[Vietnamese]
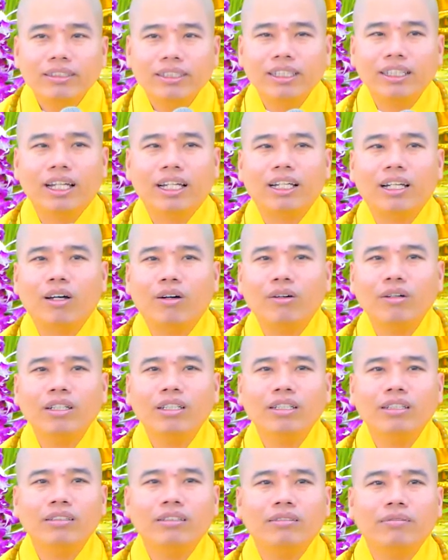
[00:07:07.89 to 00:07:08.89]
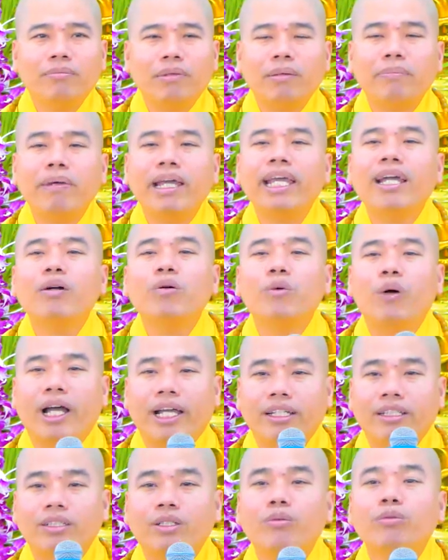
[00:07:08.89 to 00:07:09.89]
Chỉ là nói mé
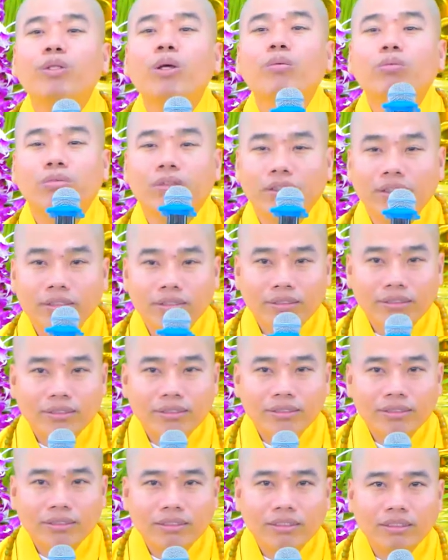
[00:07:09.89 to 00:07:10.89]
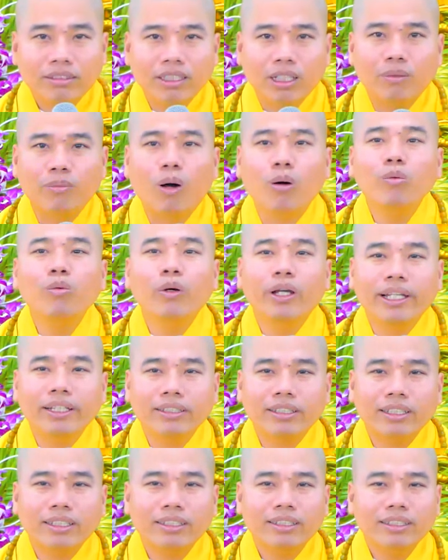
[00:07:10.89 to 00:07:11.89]
ngoài chút chút thôi, vào bổ
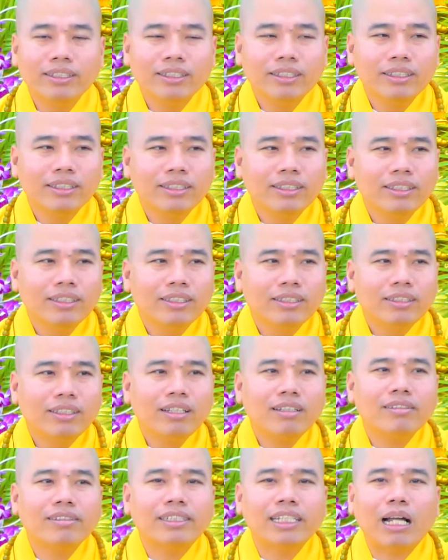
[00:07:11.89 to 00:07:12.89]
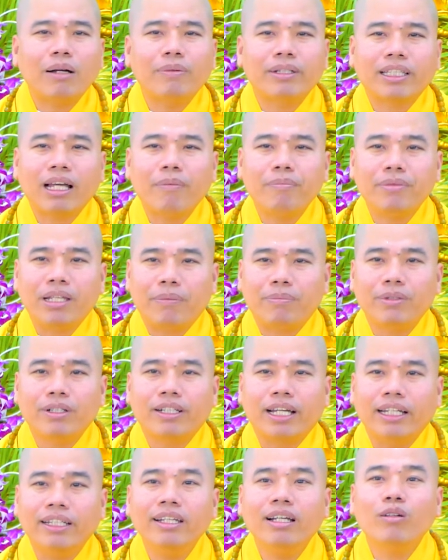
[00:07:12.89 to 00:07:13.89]
nguyện thôi, chứ làm sao mà thâm nhập
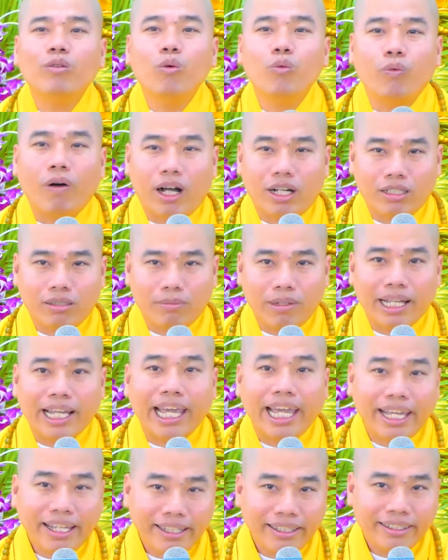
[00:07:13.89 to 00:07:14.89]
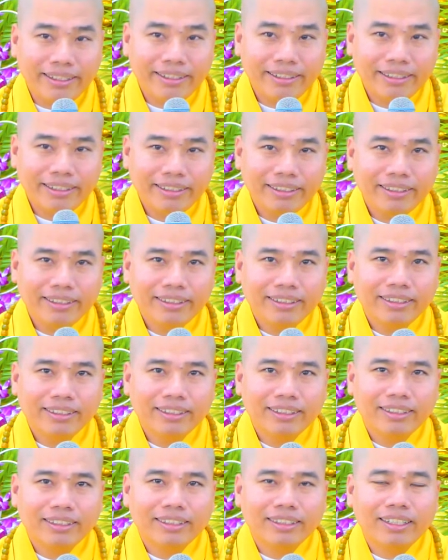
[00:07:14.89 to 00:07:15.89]
được cảnh giới của Phật mà ngán.
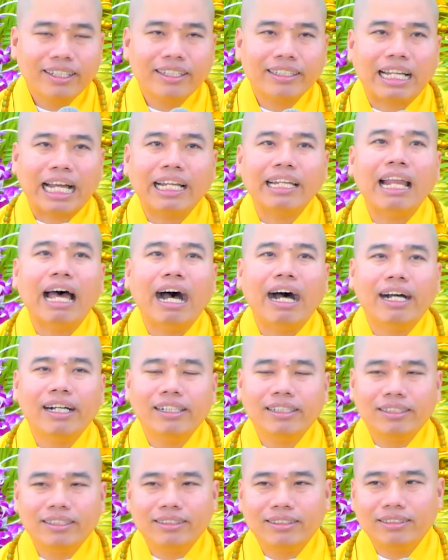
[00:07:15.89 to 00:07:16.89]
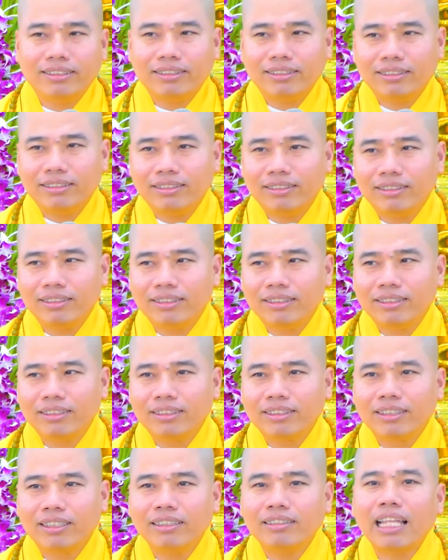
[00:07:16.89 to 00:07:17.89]
Nên cả đời
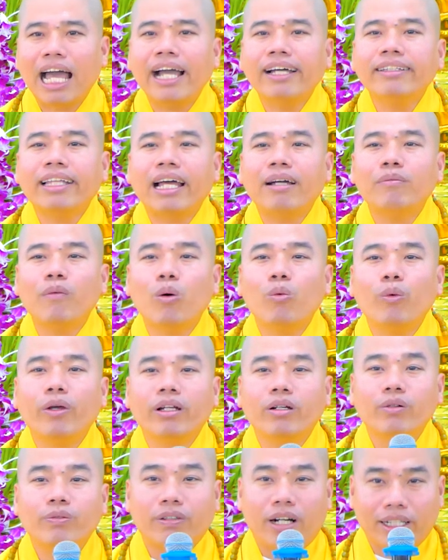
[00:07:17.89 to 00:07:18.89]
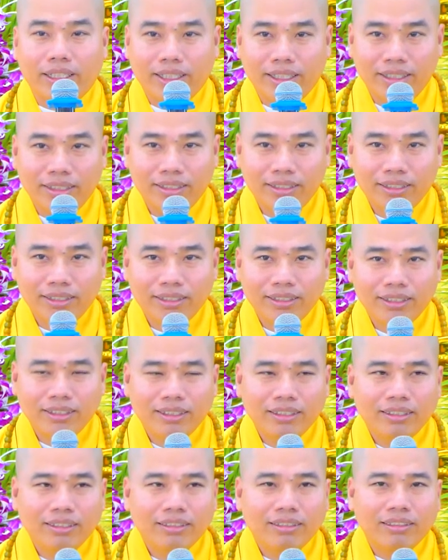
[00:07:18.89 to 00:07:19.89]
cứ tán thán bổ nguyện của Phật đi,
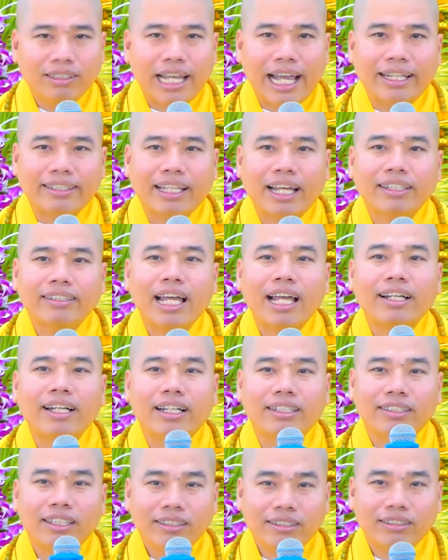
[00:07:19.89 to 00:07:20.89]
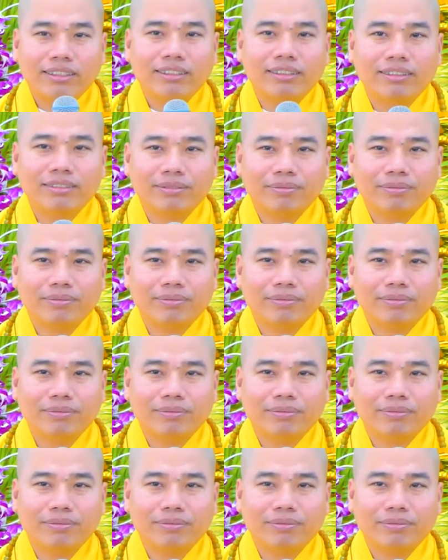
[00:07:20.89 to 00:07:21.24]
càng tán thán càng thích.